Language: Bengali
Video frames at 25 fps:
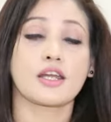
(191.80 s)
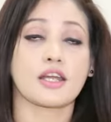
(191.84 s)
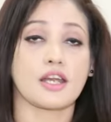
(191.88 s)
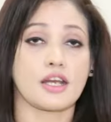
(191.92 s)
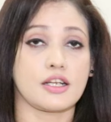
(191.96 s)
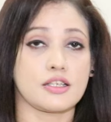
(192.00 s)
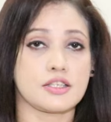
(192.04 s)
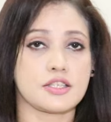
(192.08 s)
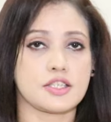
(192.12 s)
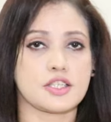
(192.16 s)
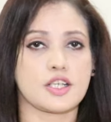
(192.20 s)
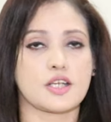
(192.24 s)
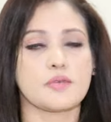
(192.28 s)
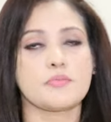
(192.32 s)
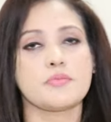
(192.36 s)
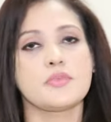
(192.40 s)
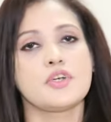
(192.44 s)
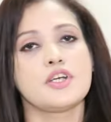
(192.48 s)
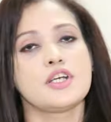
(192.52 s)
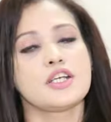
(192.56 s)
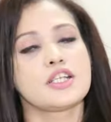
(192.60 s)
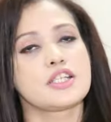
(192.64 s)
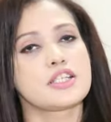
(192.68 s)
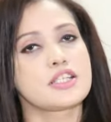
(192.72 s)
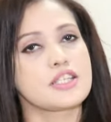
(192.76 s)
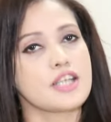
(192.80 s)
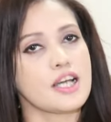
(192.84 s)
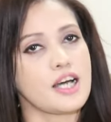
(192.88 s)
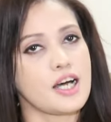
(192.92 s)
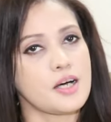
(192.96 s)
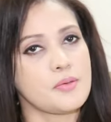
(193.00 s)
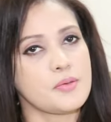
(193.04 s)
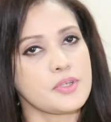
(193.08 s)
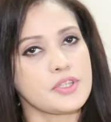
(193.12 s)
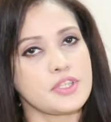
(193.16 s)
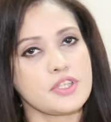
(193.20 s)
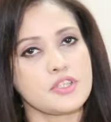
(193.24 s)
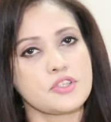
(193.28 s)
ক্যালসিয়াম যা
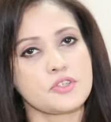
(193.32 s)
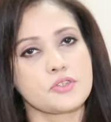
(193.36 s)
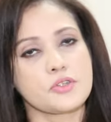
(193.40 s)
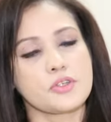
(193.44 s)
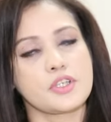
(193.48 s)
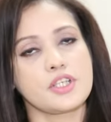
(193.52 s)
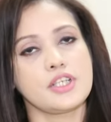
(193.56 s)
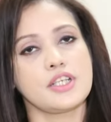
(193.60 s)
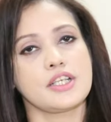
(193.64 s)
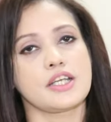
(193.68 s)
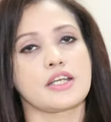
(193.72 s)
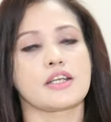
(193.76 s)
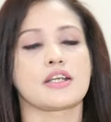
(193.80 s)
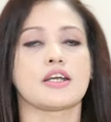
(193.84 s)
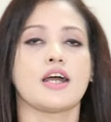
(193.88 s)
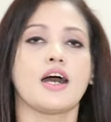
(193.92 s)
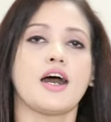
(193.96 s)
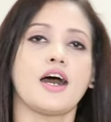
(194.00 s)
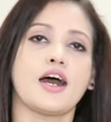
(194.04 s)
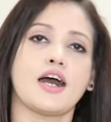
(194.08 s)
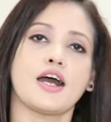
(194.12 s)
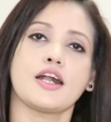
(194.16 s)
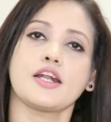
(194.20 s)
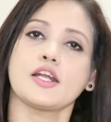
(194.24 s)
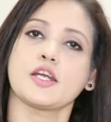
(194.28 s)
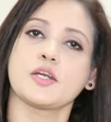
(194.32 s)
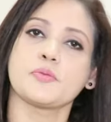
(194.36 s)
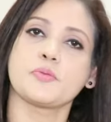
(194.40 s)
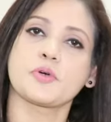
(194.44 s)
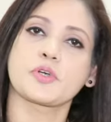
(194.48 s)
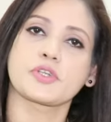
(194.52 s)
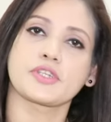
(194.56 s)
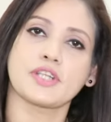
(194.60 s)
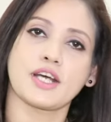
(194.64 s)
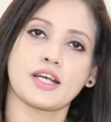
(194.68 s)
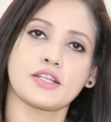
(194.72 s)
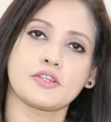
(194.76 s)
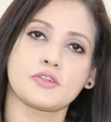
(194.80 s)
আমাদের শরীরে হাড়
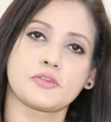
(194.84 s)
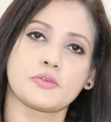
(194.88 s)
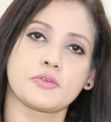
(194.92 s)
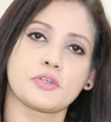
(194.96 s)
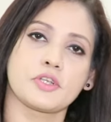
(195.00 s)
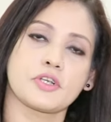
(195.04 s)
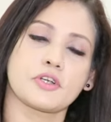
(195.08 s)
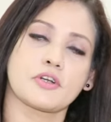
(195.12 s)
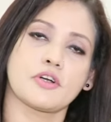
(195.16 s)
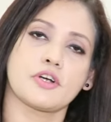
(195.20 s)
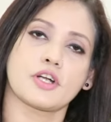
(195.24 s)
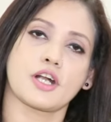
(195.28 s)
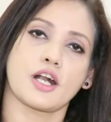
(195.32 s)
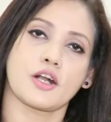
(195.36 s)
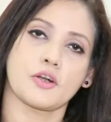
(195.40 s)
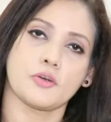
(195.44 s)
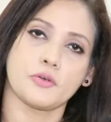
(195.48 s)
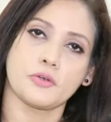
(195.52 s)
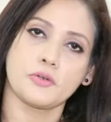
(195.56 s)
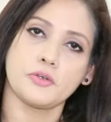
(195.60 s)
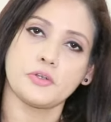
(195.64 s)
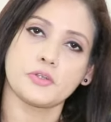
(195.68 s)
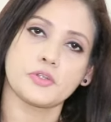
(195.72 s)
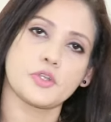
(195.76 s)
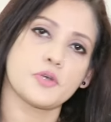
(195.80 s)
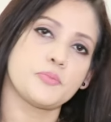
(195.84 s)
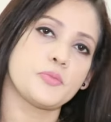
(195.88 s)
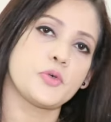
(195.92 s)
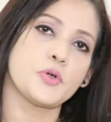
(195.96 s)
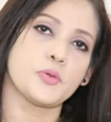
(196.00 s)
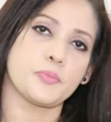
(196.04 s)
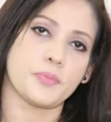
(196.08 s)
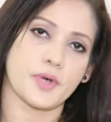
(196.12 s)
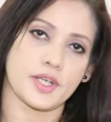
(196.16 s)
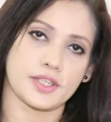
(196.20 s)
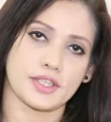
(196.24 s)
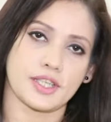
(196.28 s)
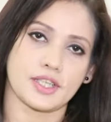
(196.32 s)
এবং দাঁত তৈরি করার অন্যতম
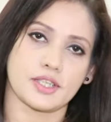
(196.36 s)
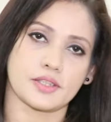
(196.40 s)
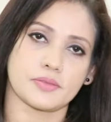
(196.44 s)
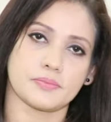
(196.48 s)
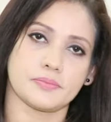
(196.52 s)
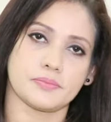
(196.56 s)
উপাদান